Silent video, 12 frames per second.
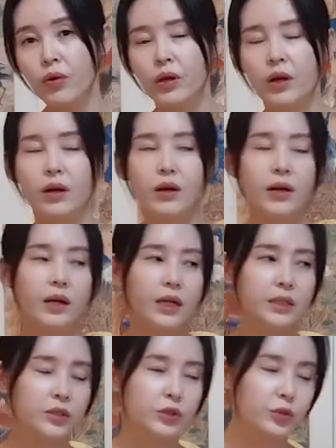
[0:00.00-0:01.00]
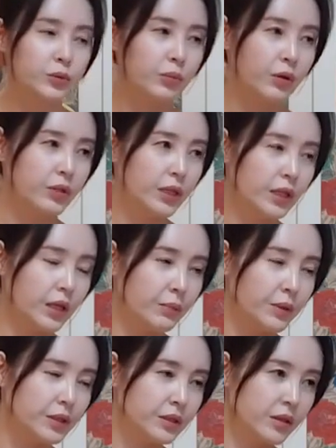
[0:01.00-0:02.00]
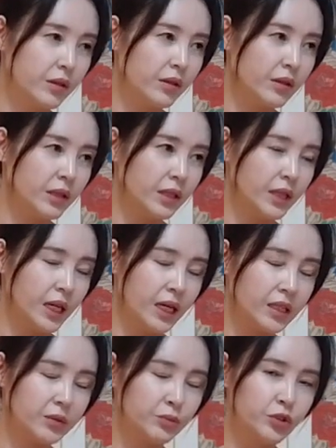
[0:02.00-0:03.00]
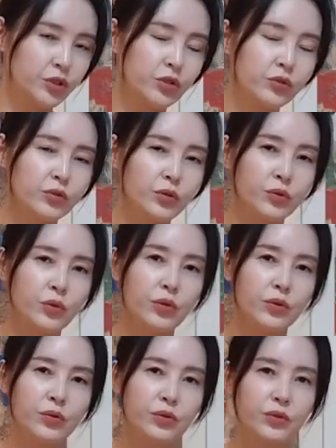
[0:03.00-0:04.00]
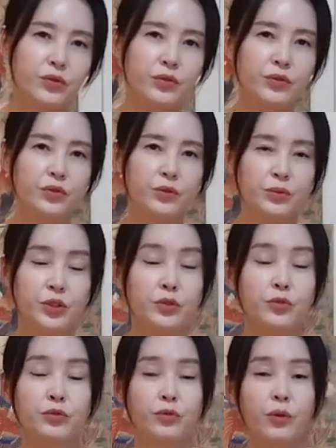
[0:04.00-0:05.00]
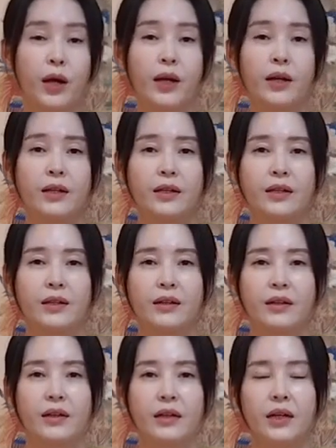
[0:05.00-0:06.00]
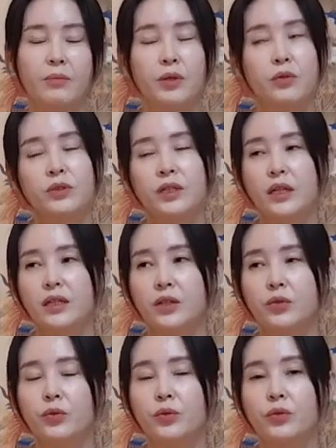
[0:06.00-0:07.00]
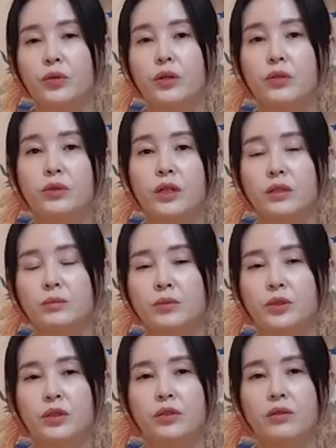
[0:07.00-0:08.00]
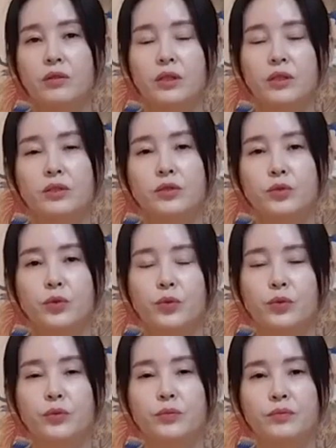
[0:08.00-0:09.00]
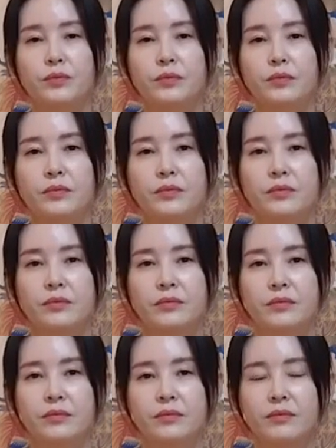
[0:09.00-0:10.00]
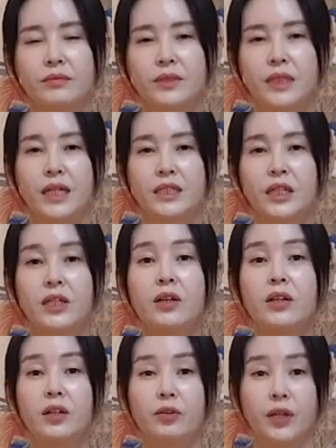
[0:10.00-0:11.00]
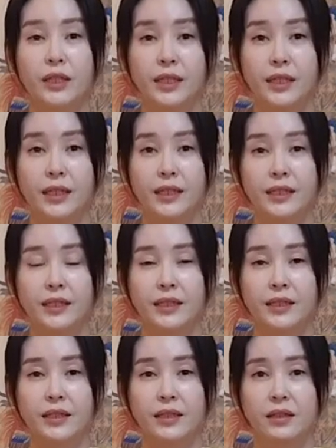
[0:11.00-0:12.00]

음. 가정을 좀 버리게 되면서 네. 야 금전으로도 좀 치고 들어와. 아이고야. 아 배우자 간에도 우리가 금전 거래는 조금 잘 챙겨야 될 것 같아. 왜요?